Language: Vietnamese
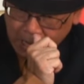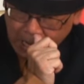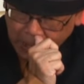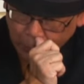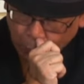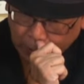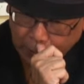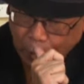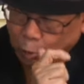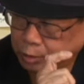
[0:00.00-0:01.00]
hải
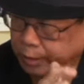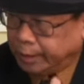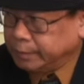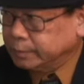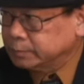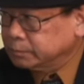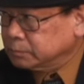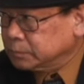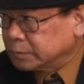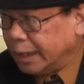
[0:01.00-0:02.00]
quân đầu tiên
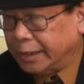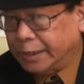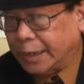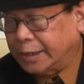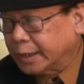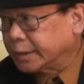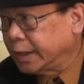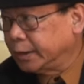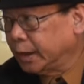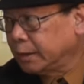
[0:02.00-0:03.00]
chạy nhanh nhất
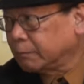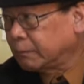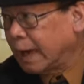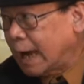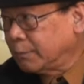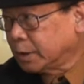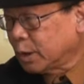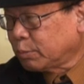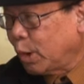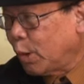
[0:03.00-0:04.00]
thế giới, ngang với
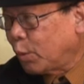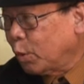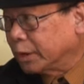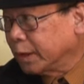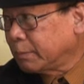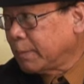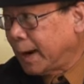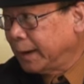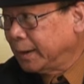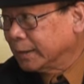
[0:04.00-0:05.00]
tốc độ của chiếc máy
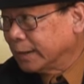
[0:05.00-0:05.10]
bay,